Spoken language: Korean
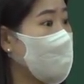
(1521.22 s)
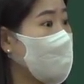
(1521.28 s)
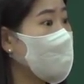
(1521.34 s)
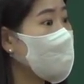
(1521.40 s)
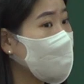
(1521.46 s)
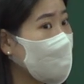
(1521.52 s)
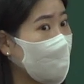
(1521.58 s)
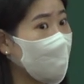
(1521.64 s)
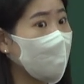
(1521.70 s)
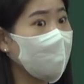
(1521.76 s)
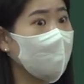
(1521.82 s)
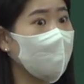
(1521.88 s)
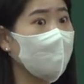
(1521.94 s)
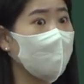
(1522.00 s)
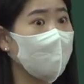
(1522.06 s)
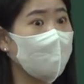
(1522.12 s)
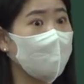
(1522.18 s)
이렇게 나오면
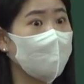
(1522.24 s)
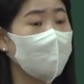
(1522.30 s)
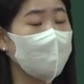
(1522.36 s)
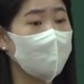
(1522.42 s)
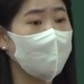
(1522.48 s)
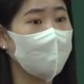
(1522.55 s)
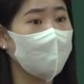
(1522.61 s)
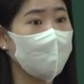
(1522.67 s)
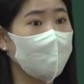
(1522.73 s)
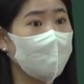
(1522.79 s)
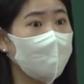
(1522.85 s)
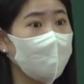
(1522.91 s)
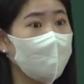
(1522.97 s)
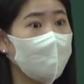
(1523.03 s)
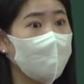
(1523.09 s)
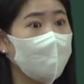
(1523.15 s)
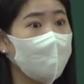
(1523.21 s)
어떡할래 희나야.
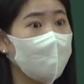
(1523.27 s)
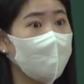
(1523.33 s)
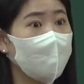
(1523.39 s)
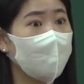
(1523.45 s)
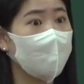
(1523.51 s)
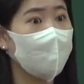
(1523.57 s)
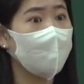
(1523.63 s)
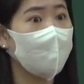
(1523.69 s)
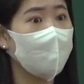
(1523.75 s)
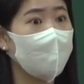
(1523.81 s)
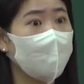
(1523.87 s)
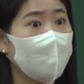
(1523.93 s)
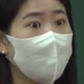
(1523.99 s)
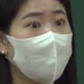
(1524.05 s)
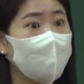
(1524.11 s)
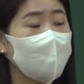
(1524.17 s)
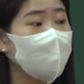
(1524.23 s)

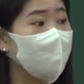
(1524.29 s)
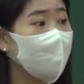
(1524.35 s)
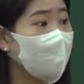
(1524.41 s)
지금